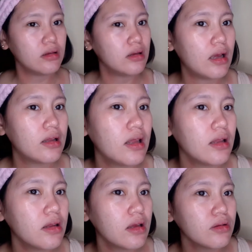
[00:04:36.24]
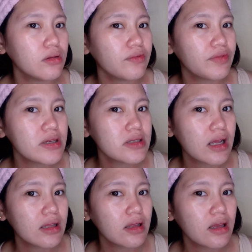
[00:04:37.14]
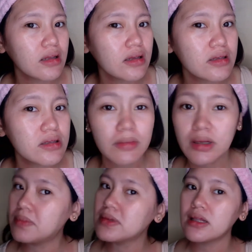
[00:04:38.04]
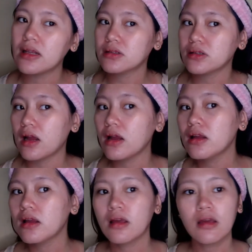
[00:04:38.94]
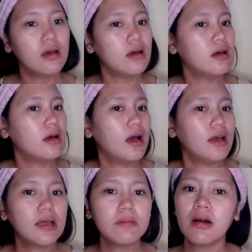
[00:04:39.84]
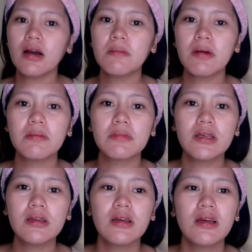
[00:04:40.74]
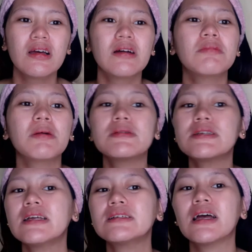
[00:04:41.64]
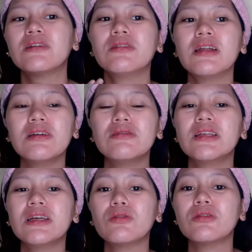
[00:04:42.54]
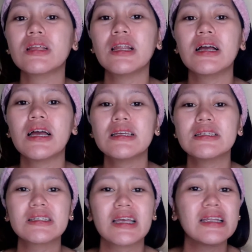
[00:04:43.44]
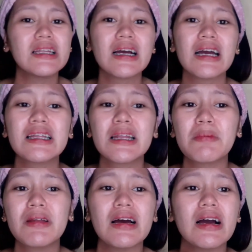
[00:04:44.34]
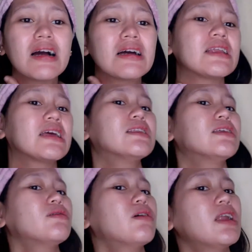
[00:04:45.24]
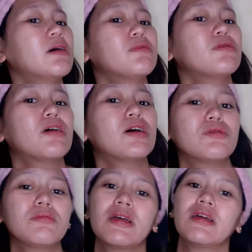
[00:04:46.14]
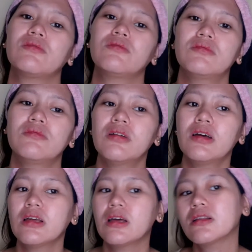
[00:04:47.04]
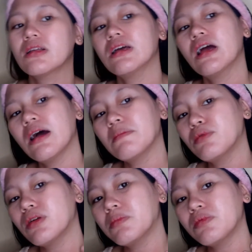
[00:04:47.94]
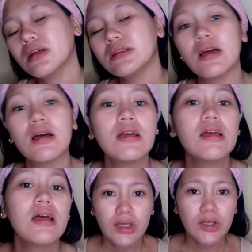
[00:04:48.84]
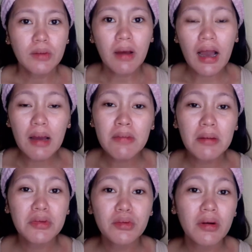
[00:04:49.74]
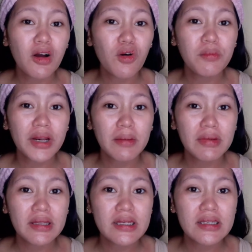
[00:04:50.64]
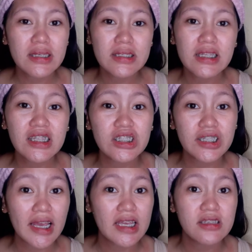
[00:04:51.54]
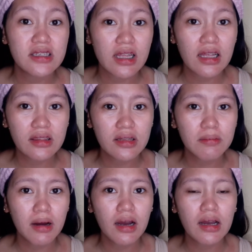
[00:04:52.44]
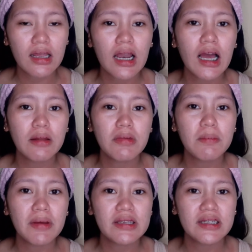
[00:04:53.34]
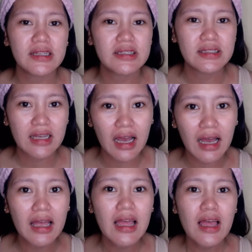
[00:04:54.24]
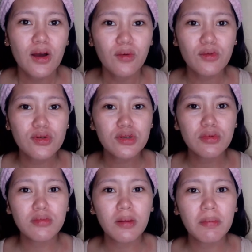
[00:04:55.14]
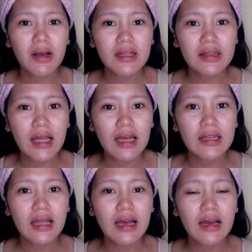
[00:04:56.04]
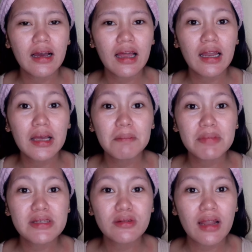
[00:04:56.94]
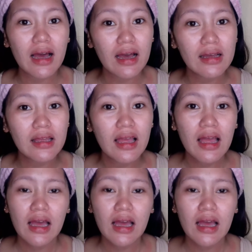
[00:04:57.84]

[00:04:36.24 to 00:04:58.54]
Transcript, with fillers: Ayan. And then, yung face natin is manipis lang siya. Ayan mga kamami. Pagpasensya nyo na yun dito ko talaga is kaninang-kanina pa nangangate. Hindi ko alam kung anong meron. Ayan. Kaya ang pula-pula niya. Yun mga kamami, yung mga home remedies is hindi siya instant, ba diba? Kailangan may patience ka kung gusto mong magpaganda ng halagang piso lang.